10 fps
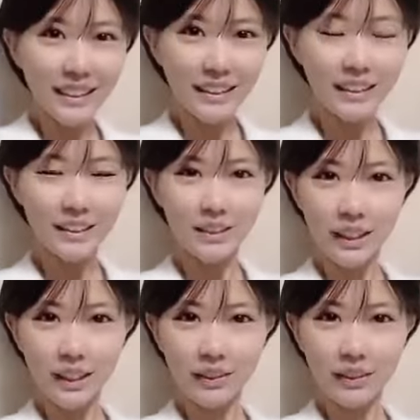二
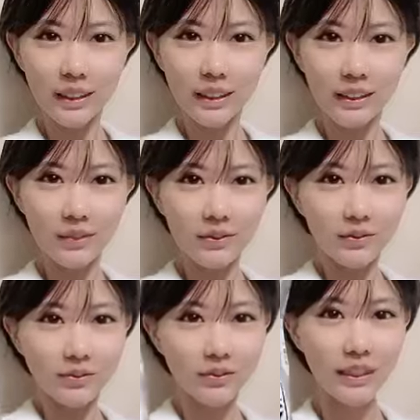27までか
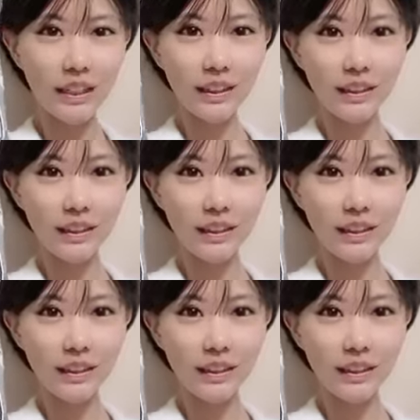見て